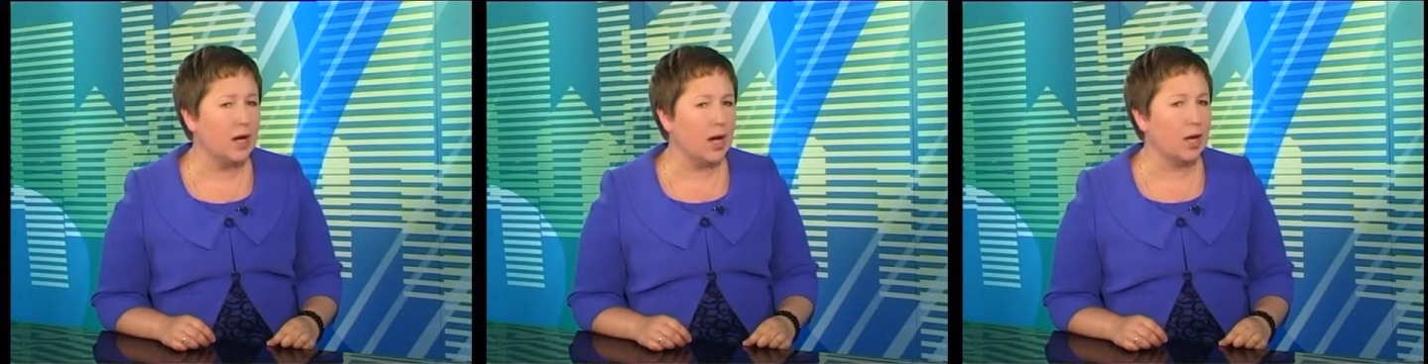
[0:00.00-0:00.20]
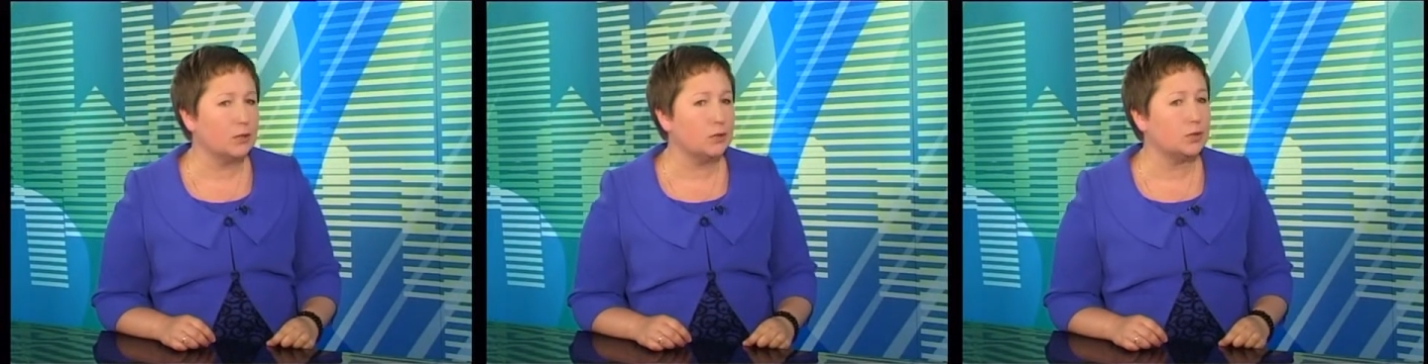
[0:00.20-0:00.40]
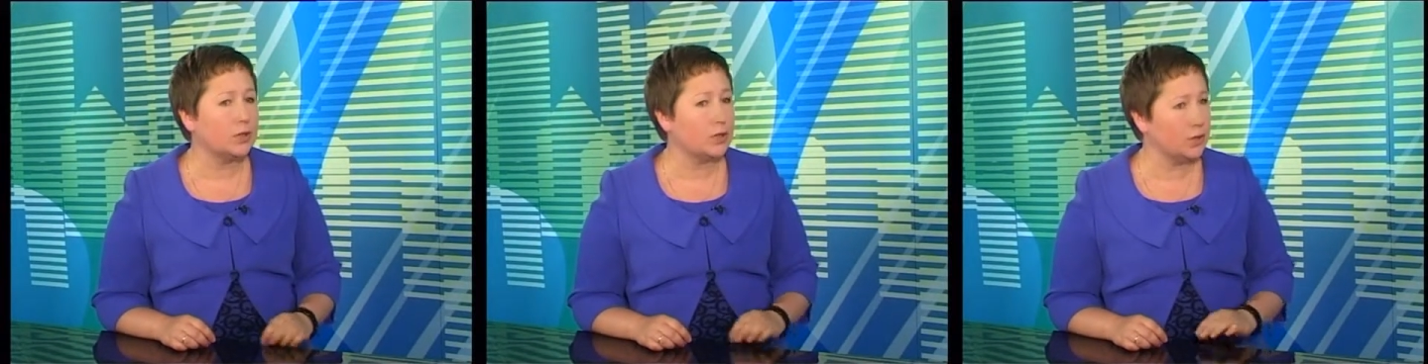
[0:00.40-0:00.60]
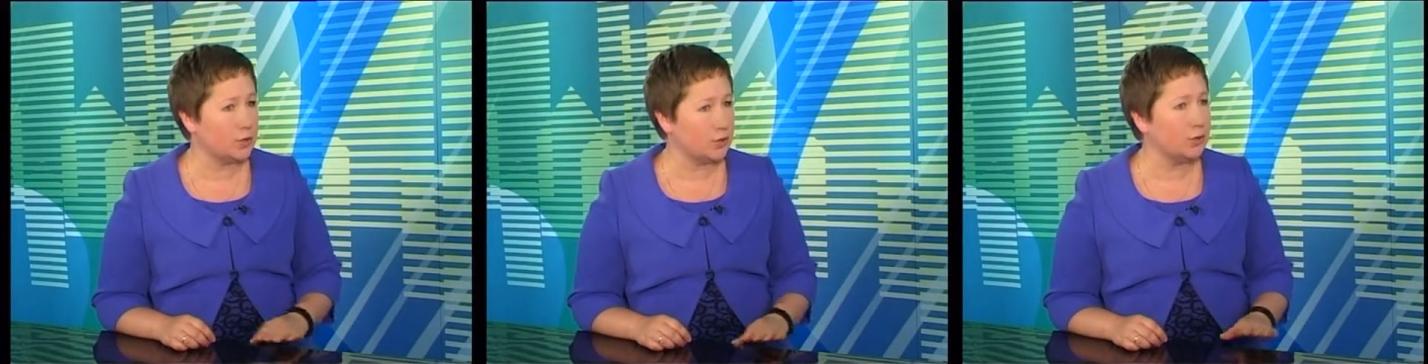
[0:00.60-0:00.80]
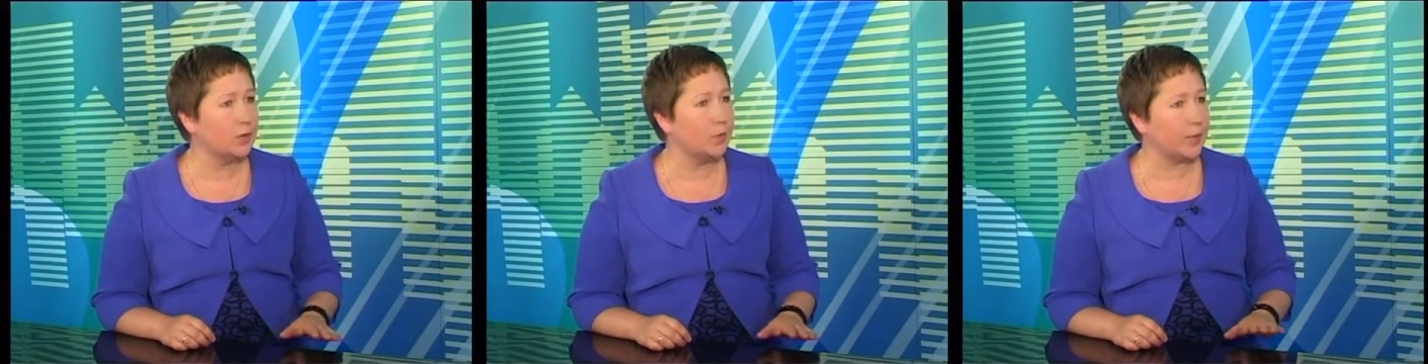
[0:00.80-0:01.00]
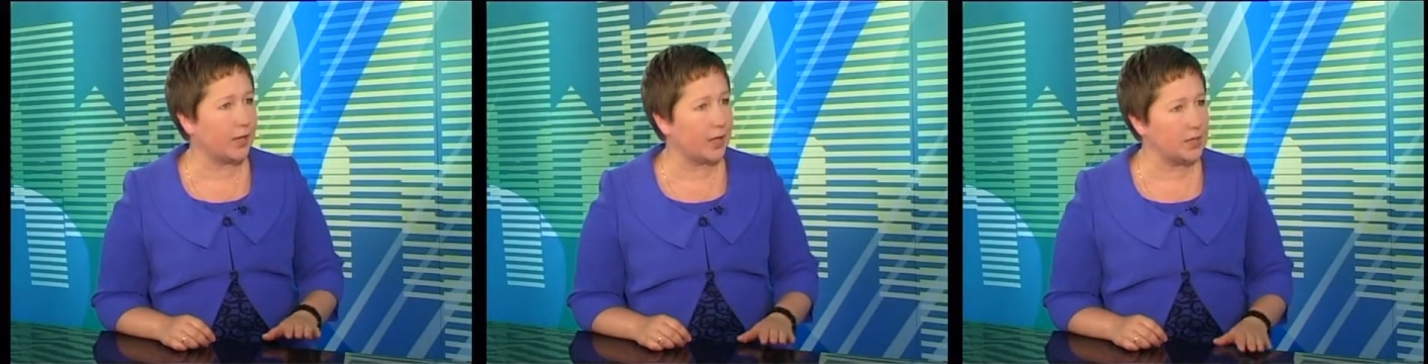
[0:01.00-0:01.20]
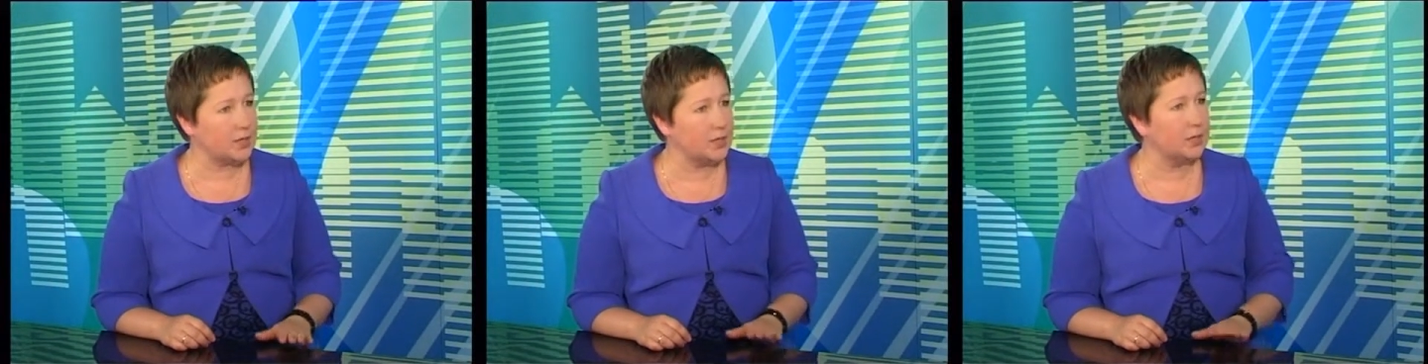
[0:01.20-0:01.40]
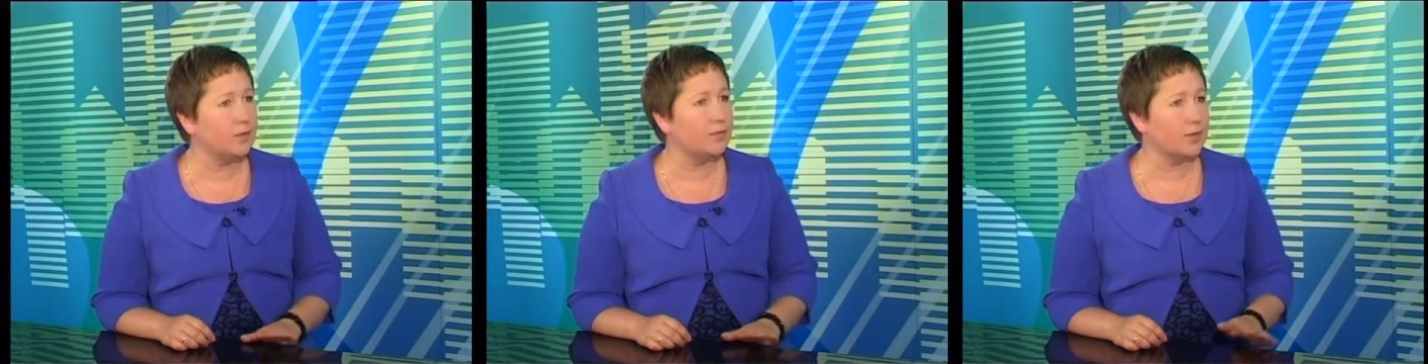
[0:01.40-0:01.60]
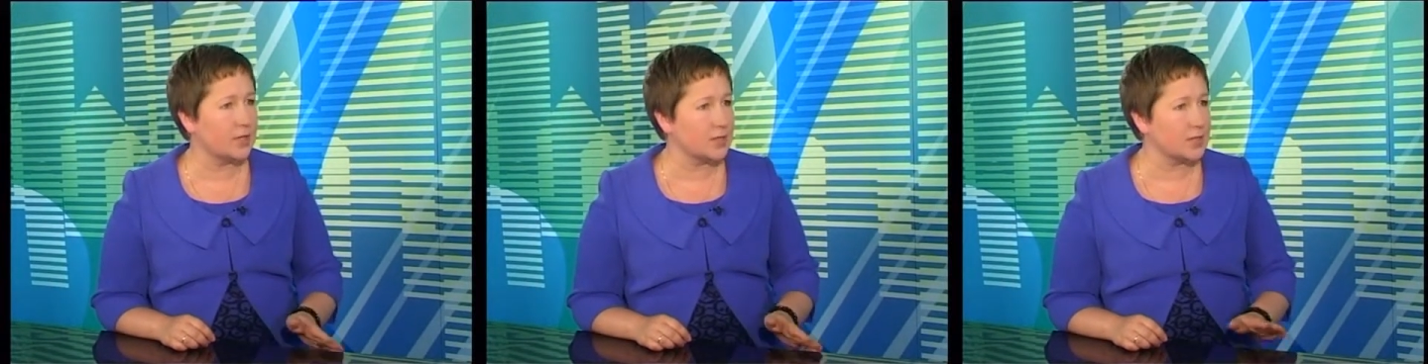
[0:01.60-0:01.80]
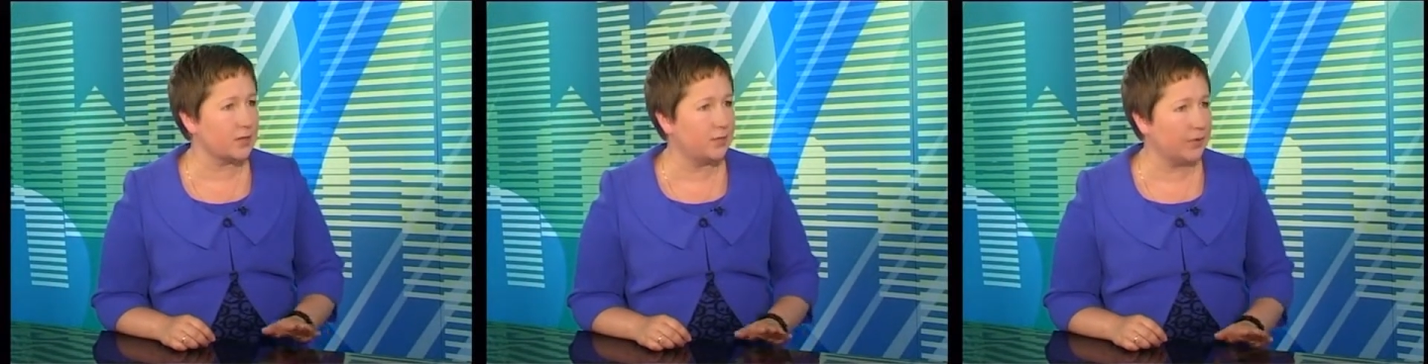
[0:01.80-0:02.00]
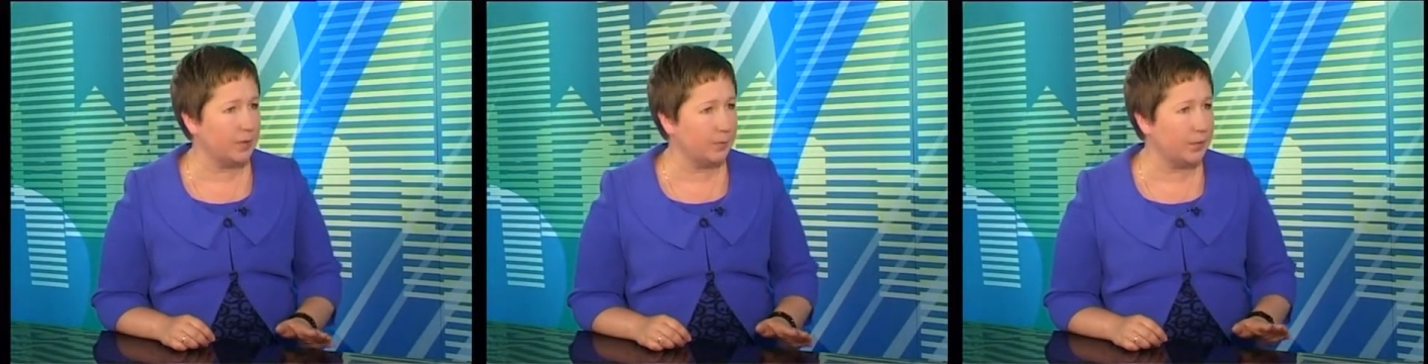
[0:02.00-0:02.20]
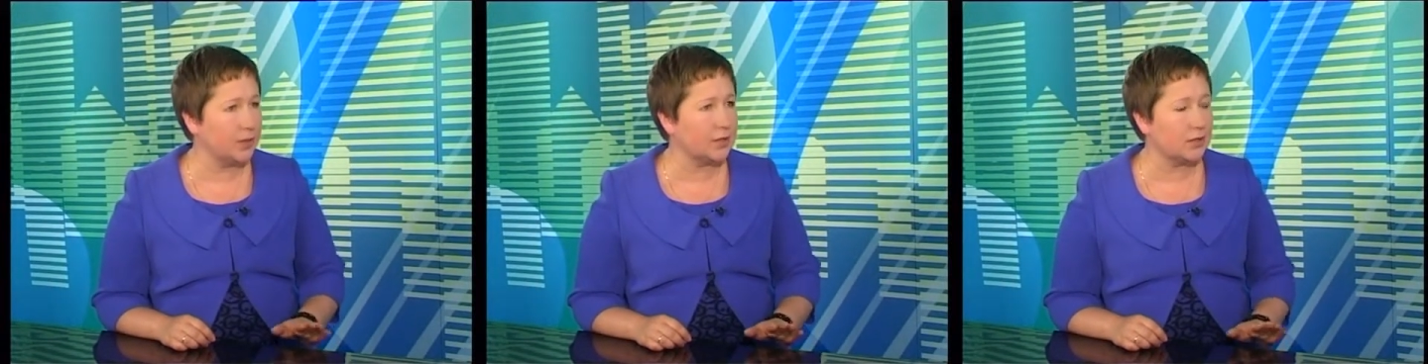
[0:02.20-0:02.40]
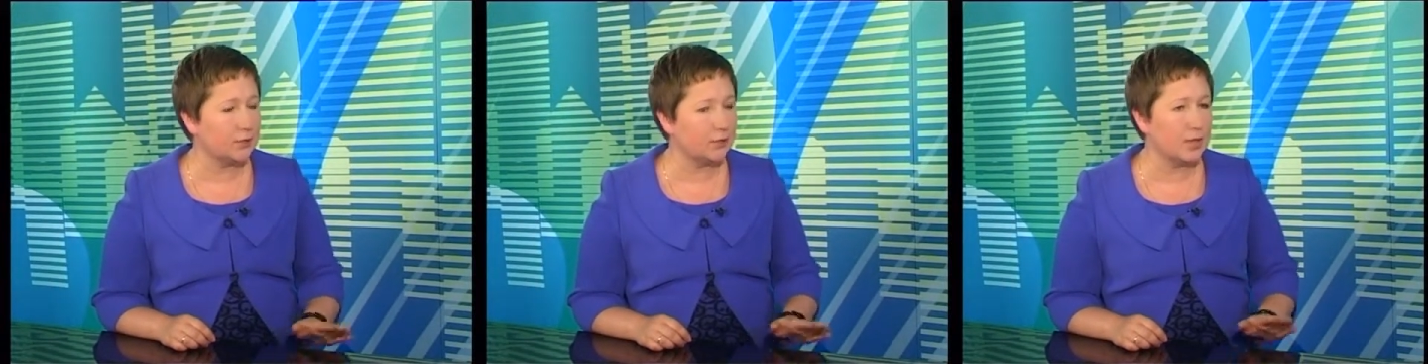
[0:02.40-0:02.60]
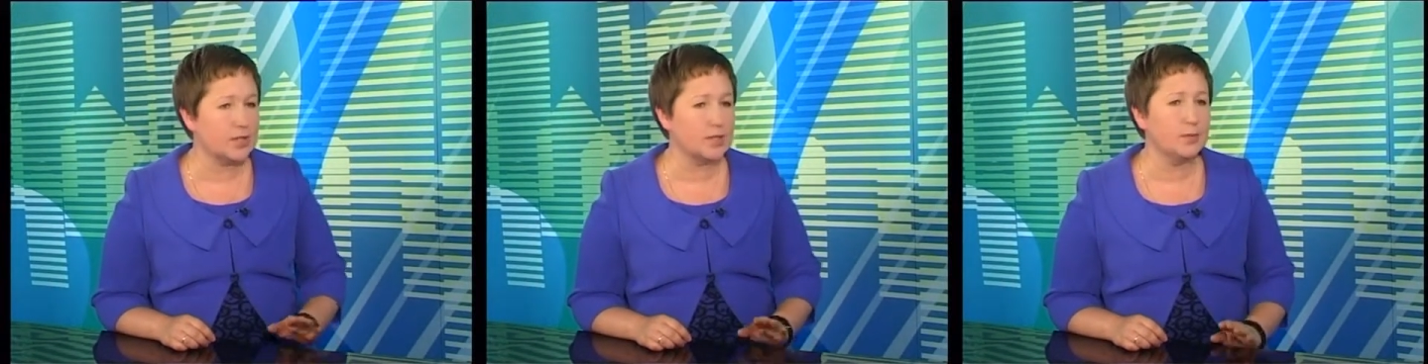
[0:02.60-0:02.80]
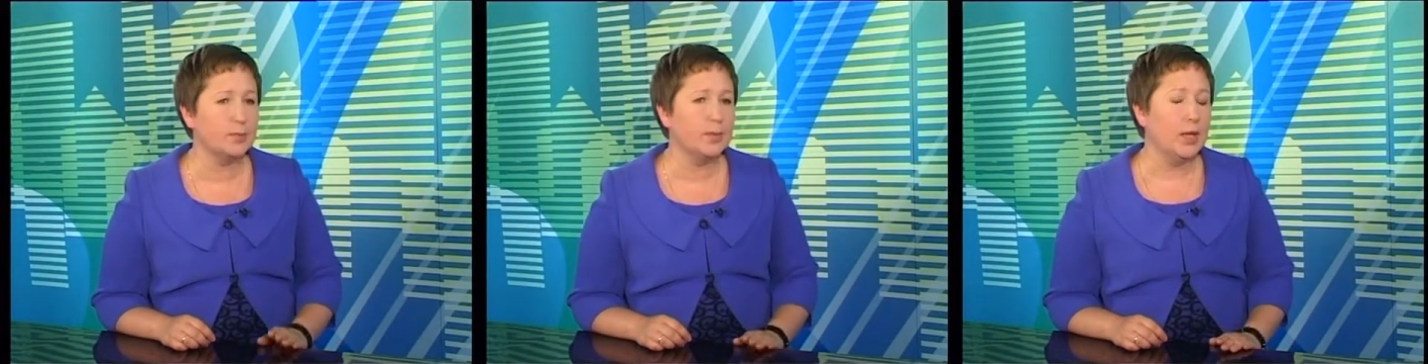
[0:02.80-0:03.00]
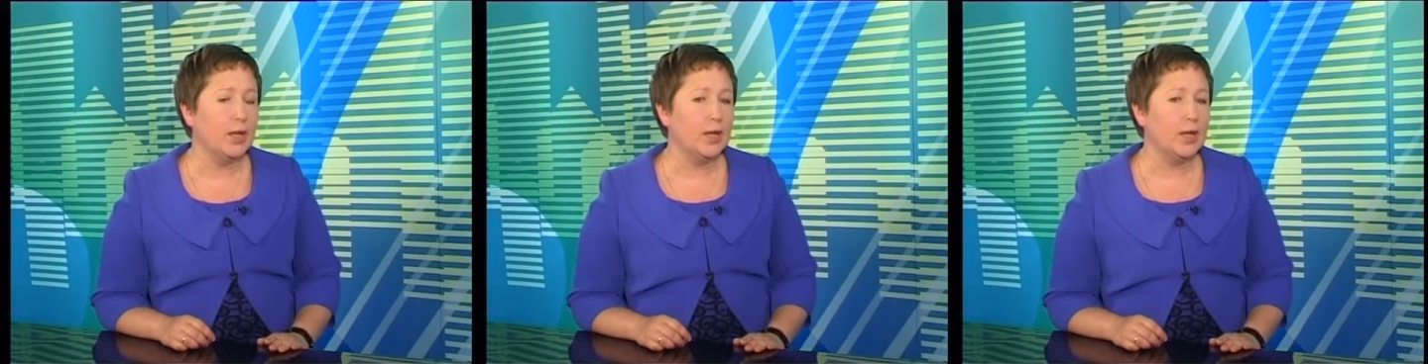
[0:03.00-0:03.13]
Оно традиционно проходило в разных форматах, в разным,